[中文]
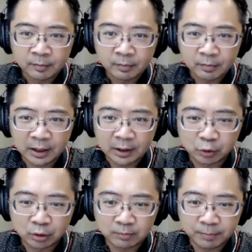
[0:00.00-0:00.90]
那你
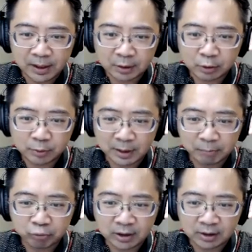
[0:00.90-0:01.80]
说 Bellatrix
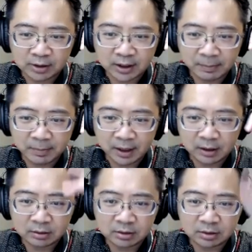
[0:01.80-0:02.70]
upgrade 到底在干
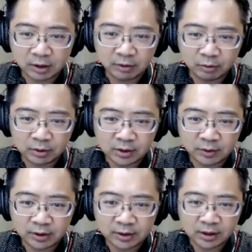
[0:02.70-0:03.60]
嘛？这待会我稍
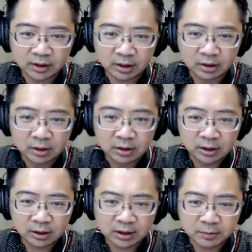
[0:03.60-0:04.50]
微跟大家讲。
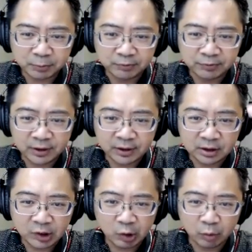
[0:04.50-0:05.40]
那它这部分呢，
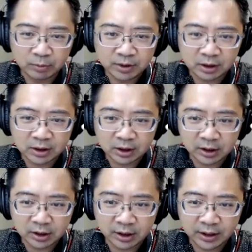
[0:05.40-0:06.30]
因为我们知道整
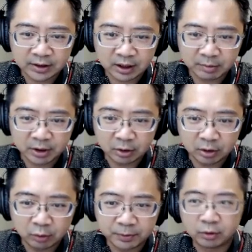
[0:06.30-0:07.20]
个 E T H 上面有
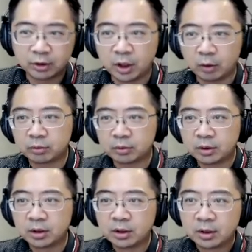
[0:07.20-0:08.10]
很多不同的 node，
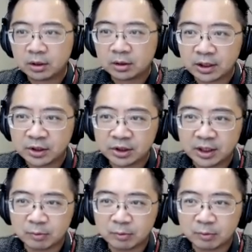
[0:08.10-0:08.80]
但是现在